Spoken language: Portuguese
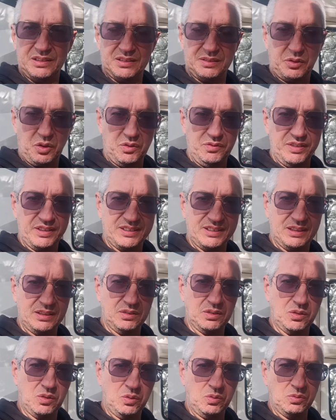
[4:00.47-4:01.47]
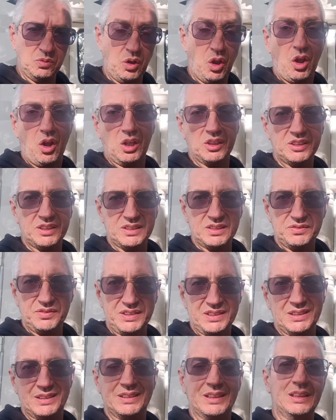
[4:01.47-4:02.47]
conversando com lojas,
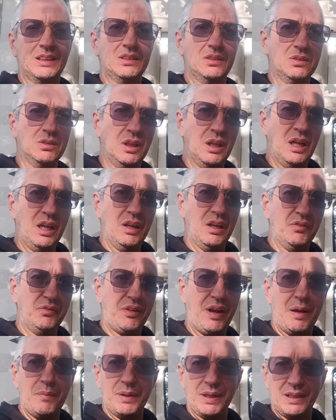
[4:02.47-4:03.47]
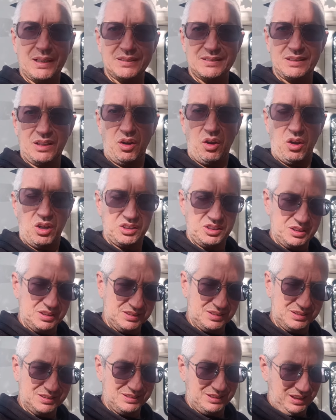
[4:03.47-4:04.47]
visitando fábricas e lojas,
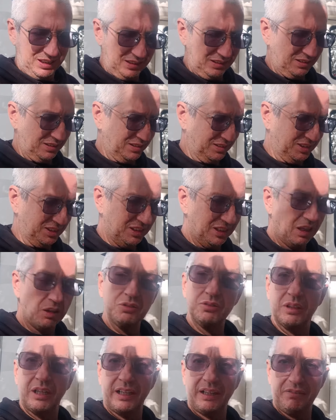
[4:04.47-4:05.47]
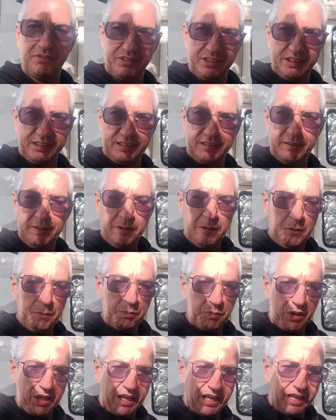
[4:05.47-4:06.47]
estandes de autocaravana,
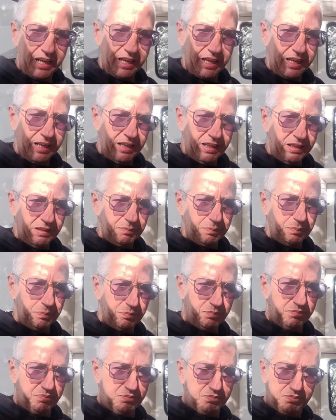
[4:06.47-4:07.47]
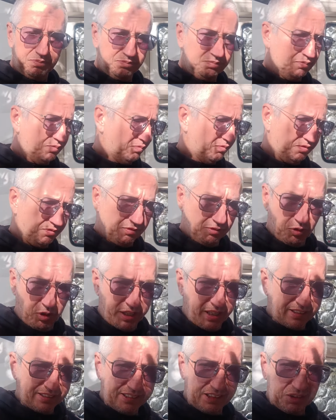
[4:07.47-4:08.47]
é,
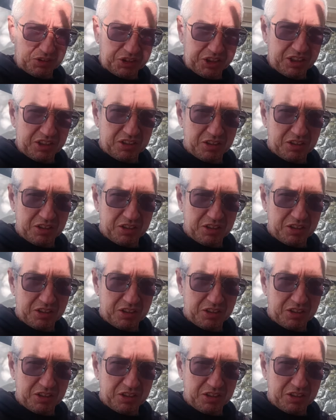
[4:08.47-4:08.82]
conhecendo gente